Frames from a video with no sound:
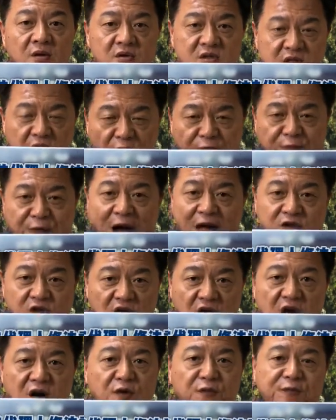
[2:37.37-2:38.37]
这个法叫
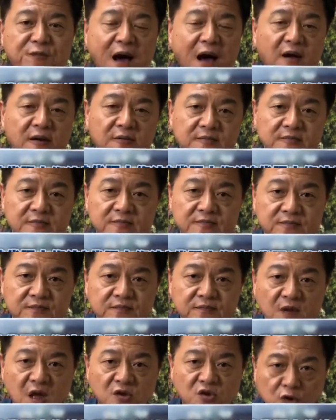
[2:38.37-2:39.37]
做恶法，
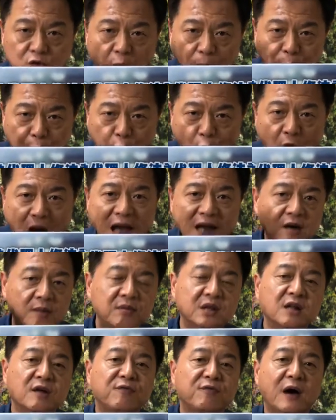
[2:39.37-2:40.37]
叫做迫害人
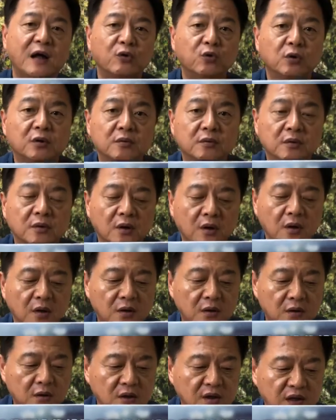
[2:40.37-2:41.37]
民的法律。
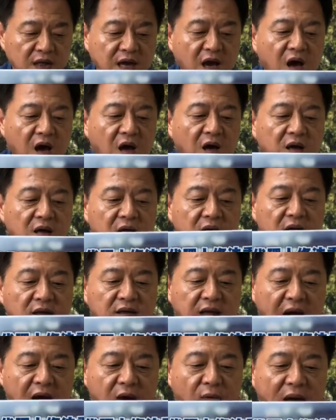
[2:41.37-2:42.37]
你看啊，
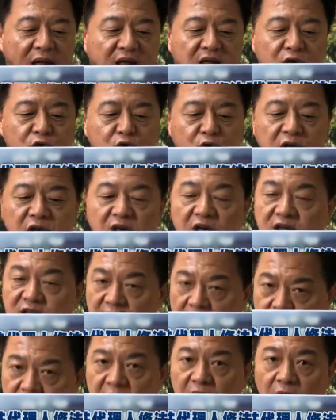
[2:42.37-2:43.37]
台湾地区的
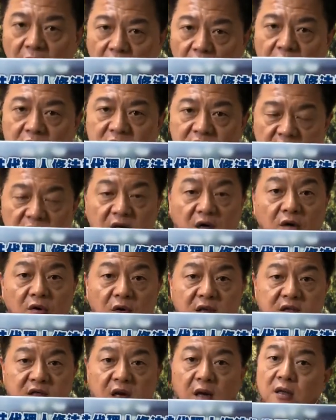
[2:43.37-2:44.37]
人民哦，先跟各
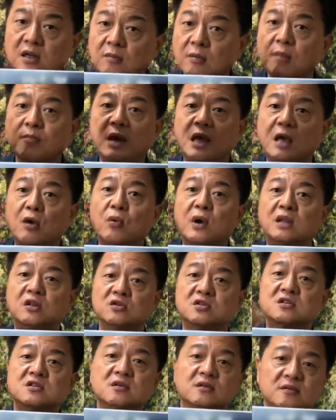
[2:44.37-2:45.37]
位讲，你们每一位都
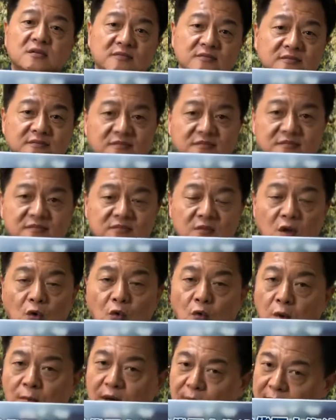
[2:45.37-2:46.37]
是，
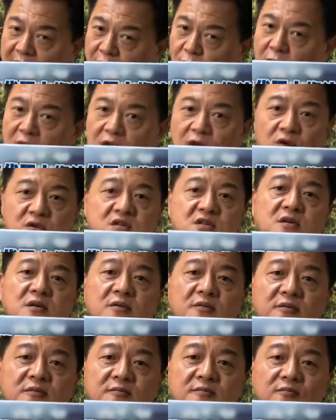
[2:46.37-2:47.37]
我们每一位都是，
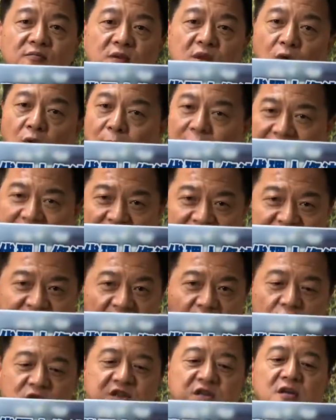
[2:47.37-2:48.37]
我们大家
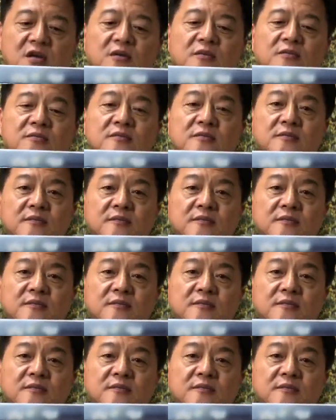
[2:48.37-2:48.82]
都是，